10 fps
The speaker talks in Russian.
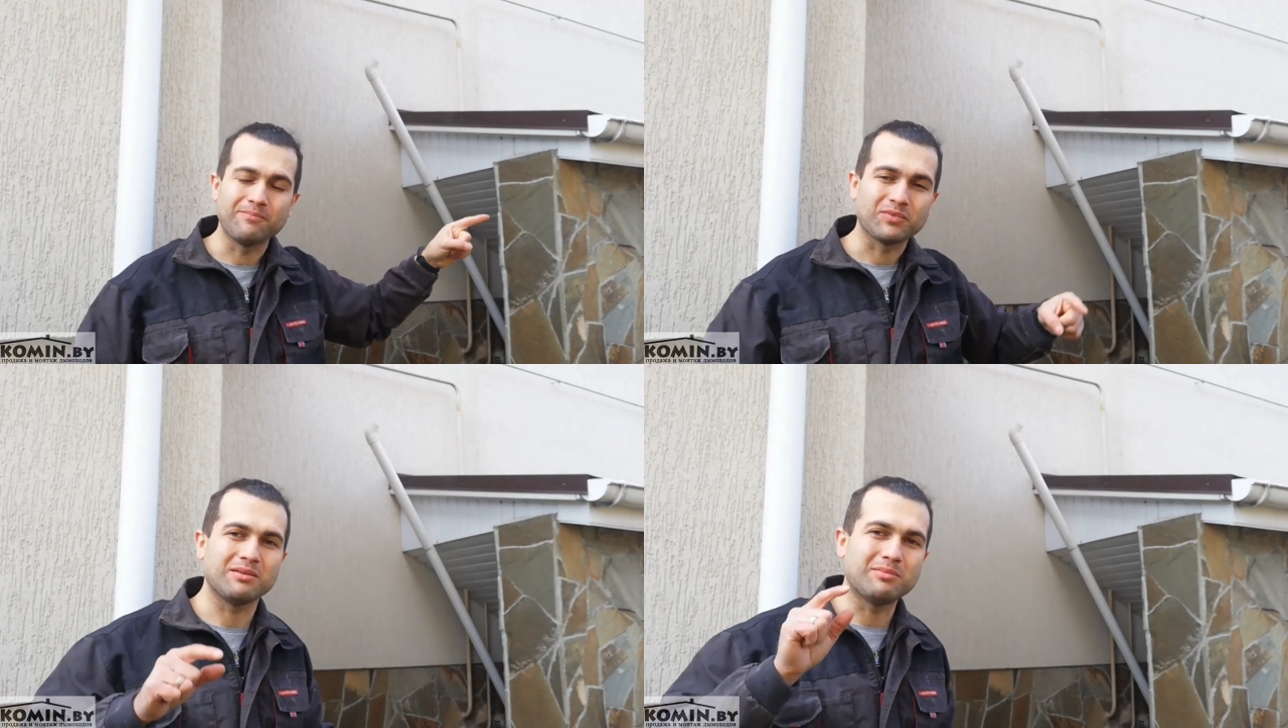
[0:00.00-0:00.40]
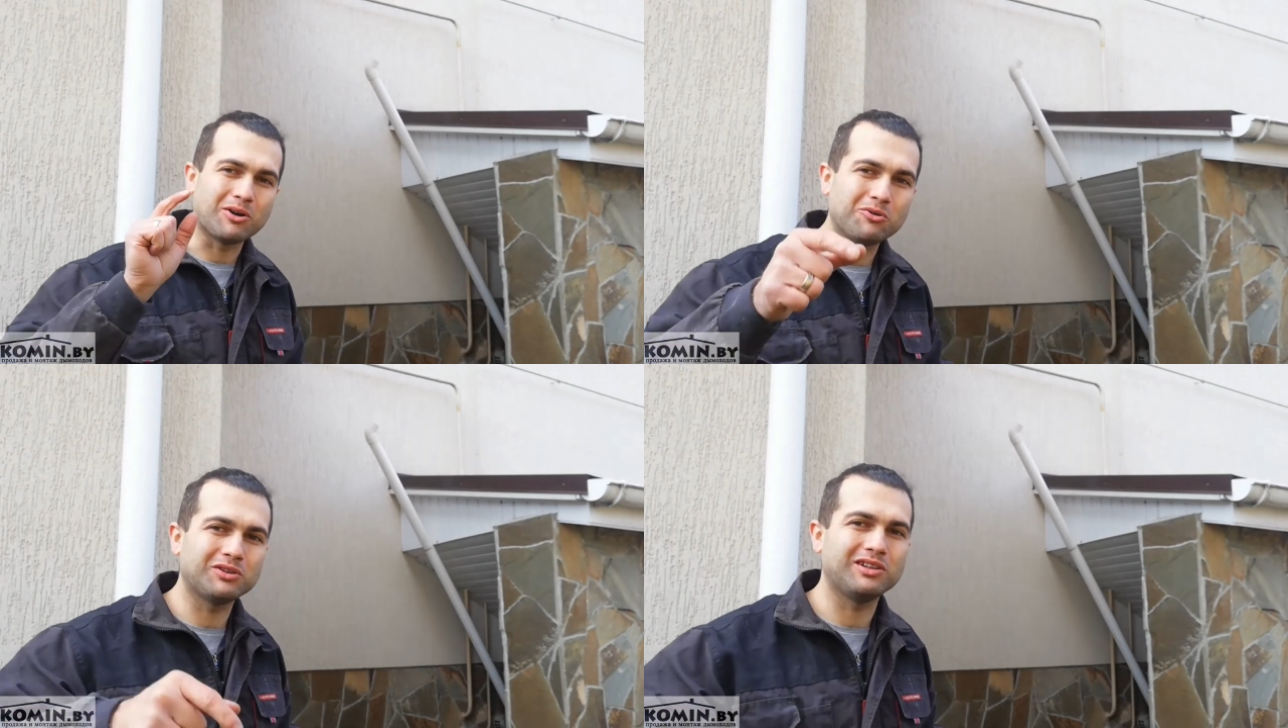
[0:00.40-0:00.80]

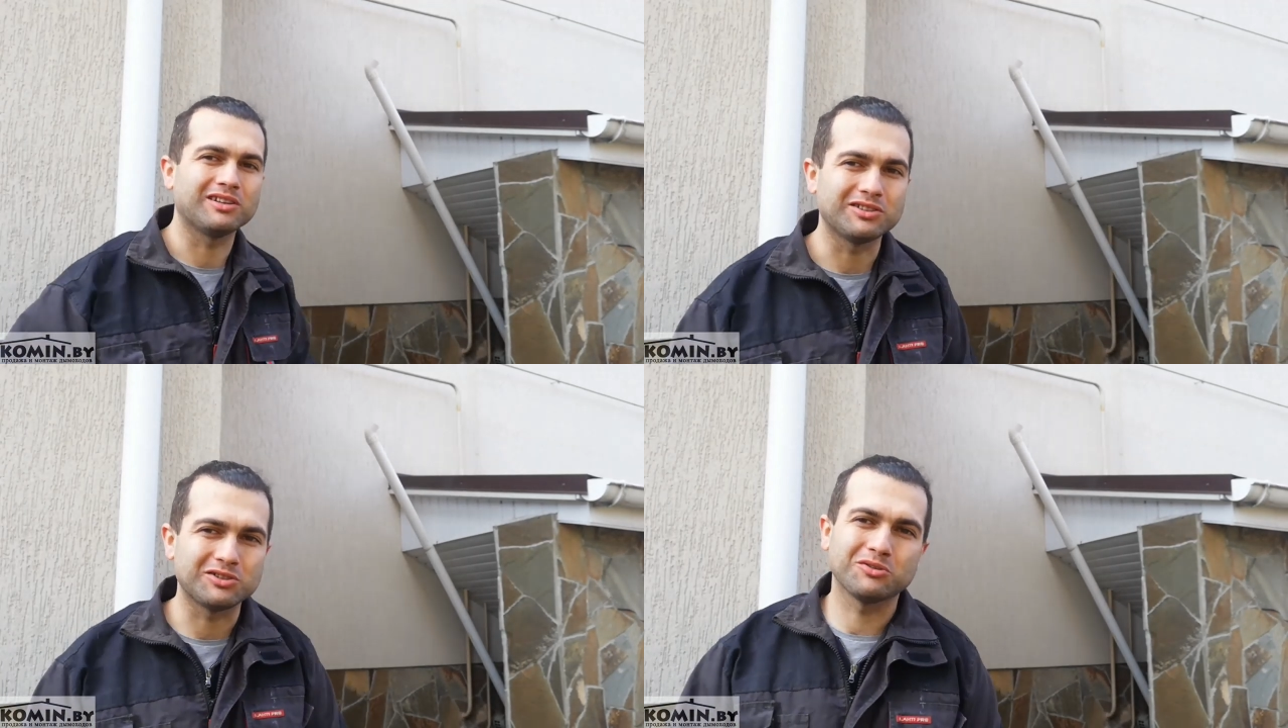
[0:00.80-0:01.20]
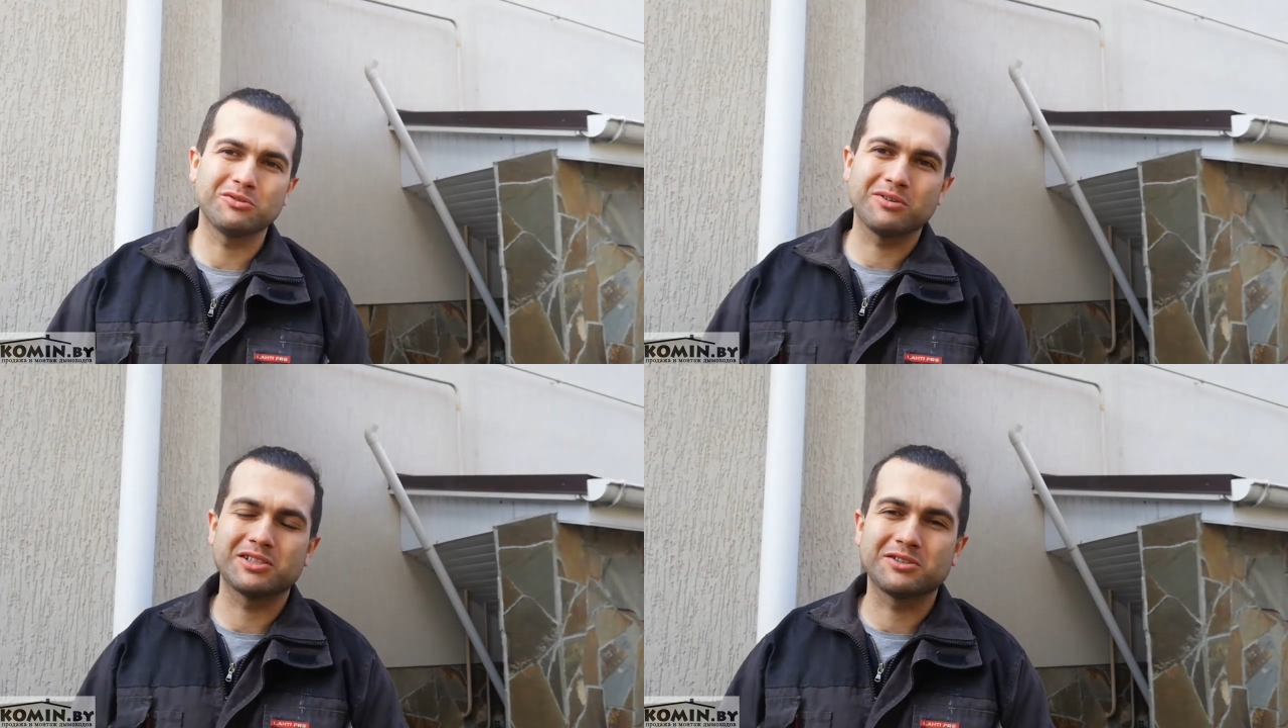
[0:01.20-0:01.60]
Дымоход для
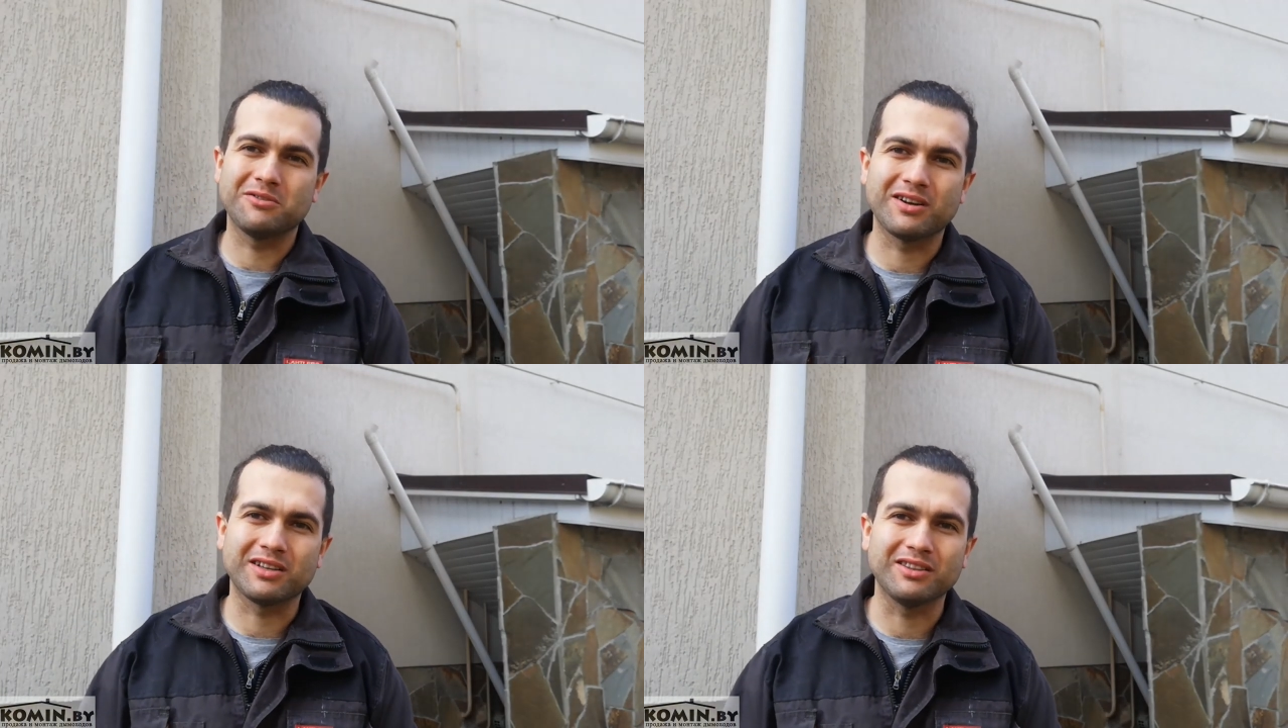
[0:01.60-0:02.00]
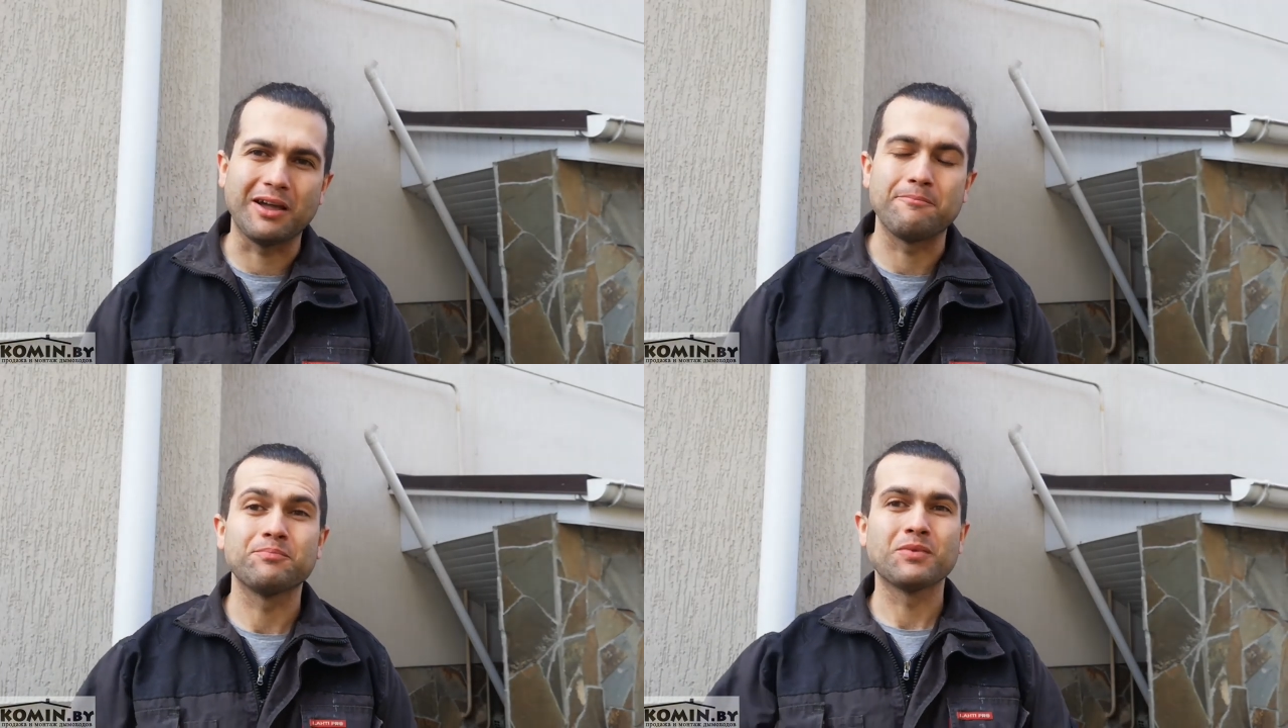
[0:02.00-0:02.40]
кондиционного газового котла.